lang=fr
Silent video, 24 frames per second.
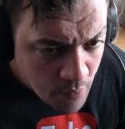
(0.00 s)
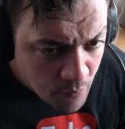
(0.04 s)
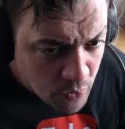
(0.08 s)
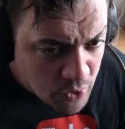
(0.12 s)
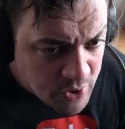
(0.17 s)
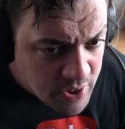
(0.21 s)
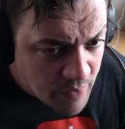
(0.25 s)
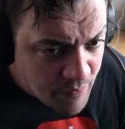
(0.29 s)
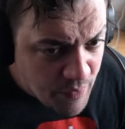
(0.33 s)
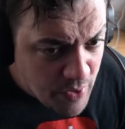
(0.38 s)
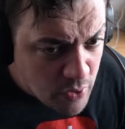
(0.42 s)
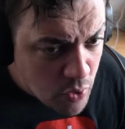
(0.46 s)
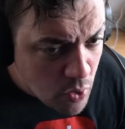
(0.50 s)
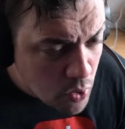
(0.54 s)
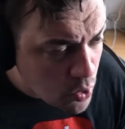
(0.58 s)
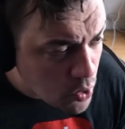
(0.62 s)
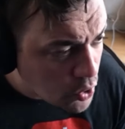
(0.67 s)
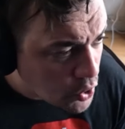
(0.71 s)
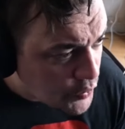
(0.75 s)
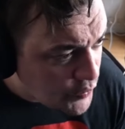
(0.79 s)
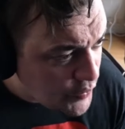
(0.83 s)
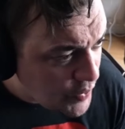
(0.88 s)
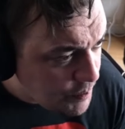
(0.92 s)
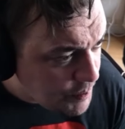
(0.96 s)
Vous savez que quand
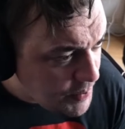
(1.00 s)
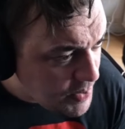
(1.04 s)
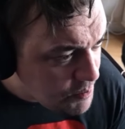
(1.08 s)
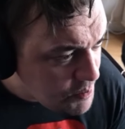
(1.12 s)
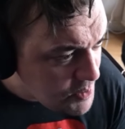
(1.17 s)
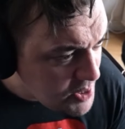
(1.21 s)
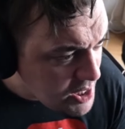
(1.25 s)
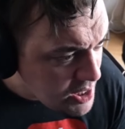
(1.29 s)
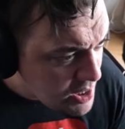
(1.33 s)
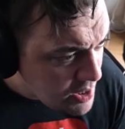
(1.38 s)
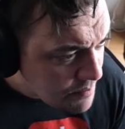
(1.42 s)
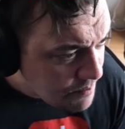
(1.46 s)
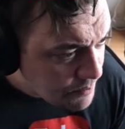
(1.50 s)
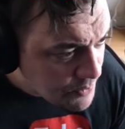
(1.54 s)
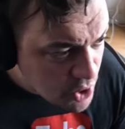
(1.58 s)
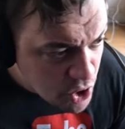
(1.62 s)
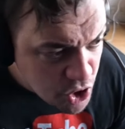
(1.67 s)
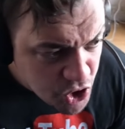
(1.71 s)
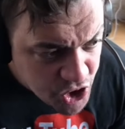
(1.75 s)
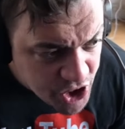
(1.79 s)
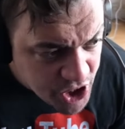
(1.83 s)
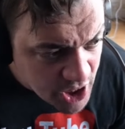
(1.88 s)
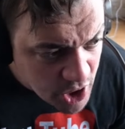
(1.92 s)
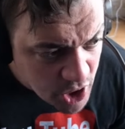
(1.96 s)
je fais pipi, je
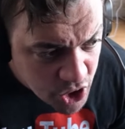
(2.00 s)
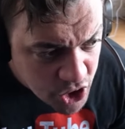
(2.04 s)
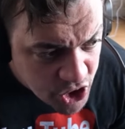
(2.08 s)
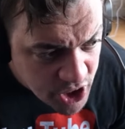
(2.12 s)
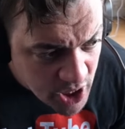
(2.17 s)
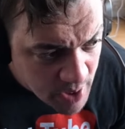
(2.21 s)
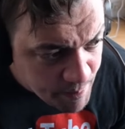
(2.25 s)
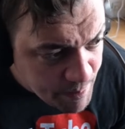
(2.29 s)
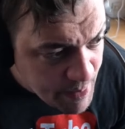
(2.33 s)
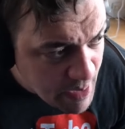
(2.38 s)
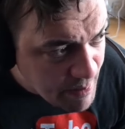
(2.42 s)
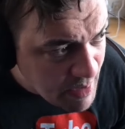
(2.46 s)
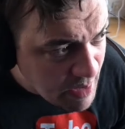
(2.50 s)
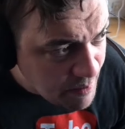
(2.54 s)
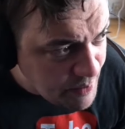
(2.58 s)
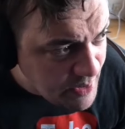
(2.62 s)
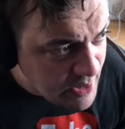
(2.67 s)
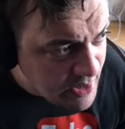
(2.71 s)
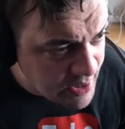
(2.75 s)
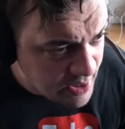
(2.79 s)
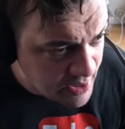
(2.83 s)
tiens, pas ma bite.